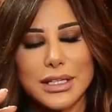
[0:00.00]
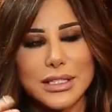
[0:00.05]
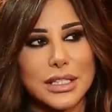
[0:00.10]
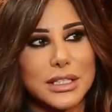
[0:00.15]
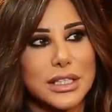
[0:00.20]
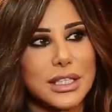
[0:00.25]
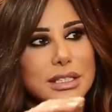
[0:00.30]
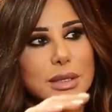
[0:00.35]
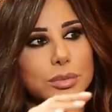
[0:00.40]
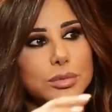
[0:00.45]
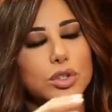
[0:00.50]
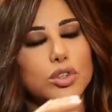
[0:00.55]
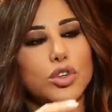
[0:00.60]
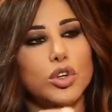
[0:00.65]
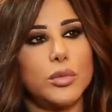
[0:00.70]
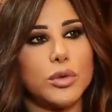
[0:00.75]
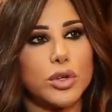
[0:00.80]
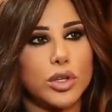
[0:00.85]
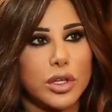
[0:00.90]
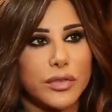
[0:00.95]
صرت اذا
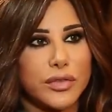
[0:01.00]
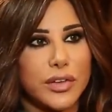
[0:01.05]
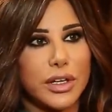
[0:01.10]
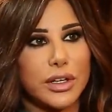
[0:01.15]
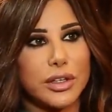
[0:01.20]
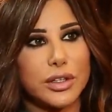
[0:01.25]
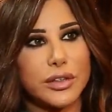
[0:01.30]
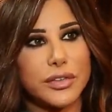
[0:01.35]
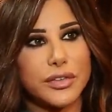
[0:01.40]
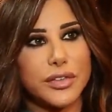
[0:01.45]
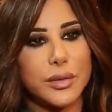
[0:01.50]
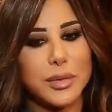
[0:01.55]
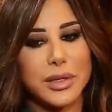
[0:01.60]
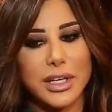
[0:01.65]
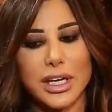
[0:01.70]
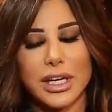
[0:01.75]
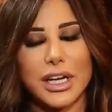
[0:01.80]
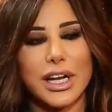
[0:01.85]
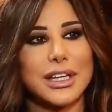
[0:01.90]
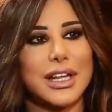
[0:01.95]
بتدخل من غرفه لغرفه
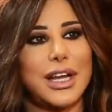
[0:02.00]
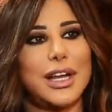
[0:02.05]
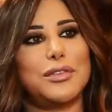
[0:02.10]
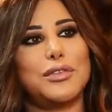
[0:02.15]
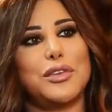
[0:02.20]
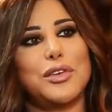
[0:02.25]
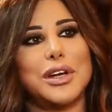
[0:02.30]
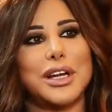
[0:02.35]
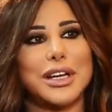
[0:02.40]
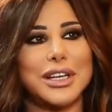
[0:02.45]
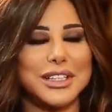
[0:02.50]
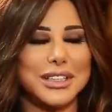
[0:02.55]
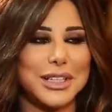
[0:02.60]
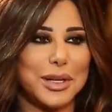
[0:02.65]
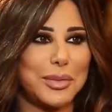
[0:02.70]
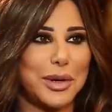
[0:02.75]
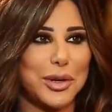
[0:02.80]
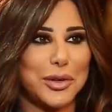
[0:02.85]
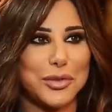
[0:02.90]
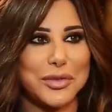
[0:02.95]
من خلال تليفونك
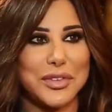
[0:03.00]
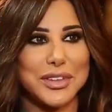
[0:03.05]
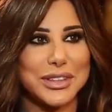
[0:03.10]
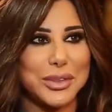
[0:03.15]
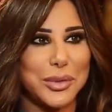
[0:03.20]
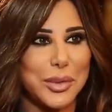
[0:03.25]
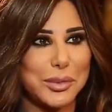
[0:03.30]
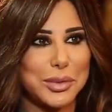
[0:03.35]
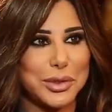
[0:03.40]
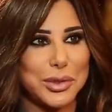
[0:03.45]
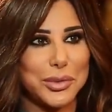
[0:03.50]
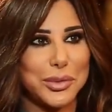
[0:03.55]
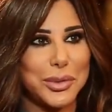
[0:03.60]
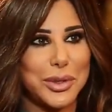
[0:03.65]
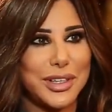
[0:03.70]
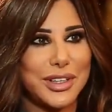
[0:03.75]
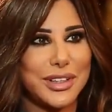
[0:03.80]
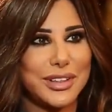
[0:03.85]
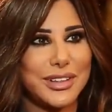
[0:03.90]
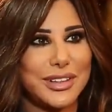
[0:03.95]
انت معروف انت وين
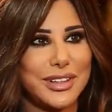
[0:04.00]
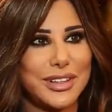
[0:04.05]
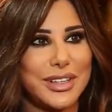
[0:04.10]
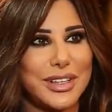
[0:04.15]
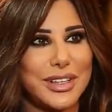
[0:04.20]
بتروح